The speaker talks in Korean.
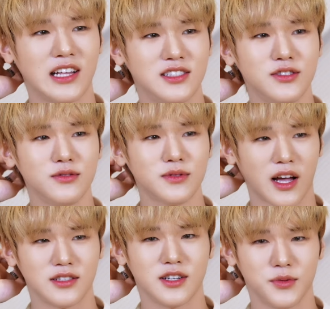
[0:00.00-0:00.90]
안 지워주면
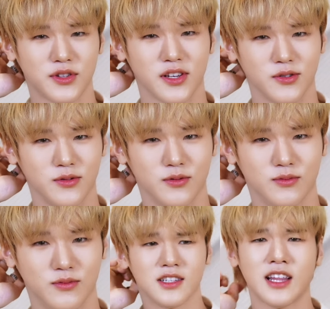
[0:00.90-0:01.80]
다시 하면 되고
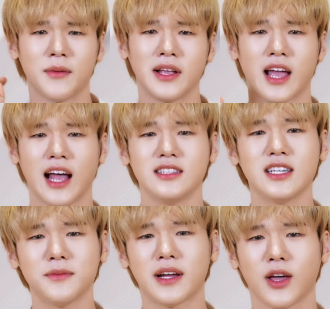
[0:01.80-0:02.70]
근데 만약에 한
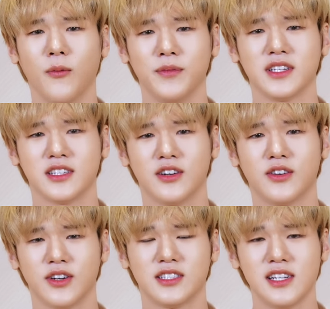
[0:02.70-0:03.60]
장밖에 없는 그런
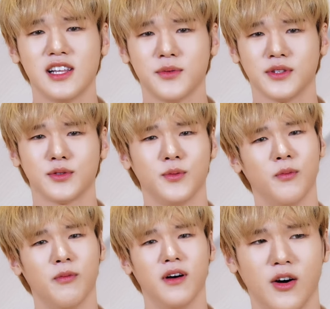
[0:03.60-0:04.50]
거에 틀리면
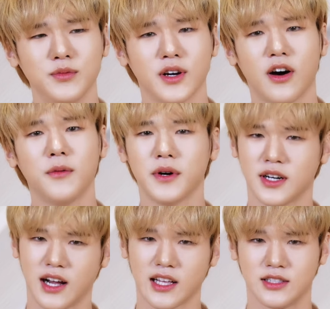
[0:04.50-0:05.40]
좀 엄청
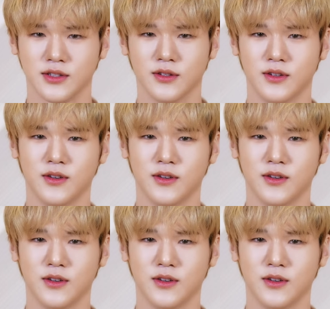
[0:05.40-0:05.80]
커버를 하겠죠.